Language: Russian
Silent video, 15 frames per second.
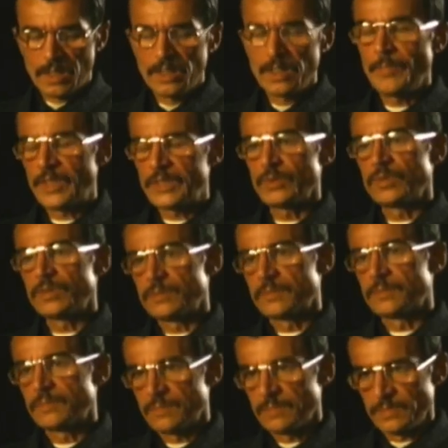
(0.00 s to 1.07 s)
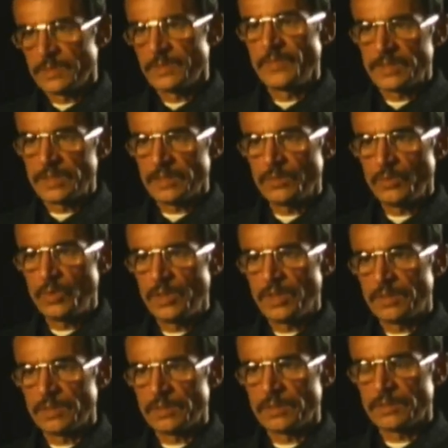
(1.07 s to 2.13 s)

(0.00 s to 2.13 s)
Я пошел в этот угол,